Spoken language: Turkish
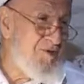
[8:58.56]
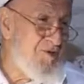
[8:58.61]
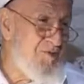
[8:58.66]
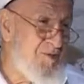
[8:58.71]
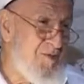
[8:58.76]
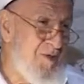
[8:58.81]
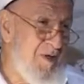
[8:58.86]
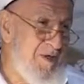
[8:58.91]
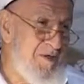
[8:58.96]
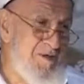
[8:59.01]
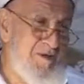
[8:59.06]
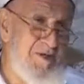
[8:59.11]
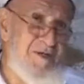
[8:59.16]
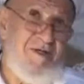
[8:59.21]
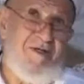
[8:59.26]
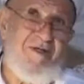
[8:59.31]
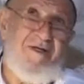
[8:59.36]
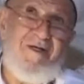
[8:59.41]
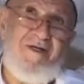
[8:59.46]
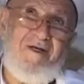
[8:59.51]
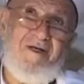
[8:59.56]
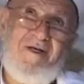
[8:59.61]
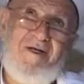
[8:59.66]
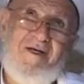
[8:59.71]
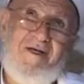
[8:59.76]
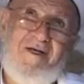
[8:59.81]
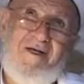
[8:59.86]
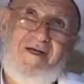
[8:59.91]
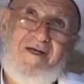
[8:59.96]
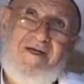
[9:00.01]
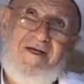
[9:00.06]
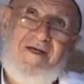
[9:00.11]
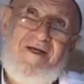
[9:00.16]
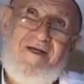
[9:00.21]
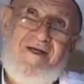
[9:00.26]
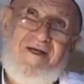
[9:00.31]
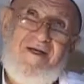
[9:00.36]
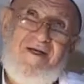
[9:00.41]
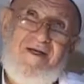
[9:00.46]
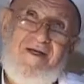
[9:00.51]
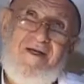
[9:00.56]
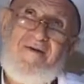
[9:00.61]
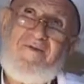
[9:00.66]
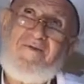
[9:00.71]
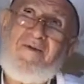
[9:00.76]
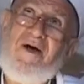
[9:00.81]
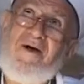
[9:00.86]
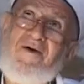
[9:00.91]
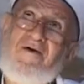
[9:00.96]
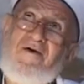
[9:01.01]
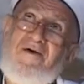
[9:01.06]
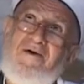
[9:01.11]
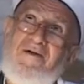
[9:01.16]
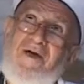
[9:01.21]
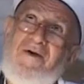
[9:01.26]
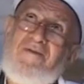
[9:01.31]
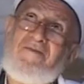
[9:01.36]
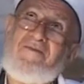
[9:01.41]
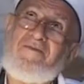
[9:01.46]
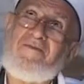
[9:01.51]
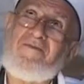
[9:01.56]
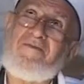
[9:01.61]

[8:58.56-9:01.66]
düşmemek için bak o adam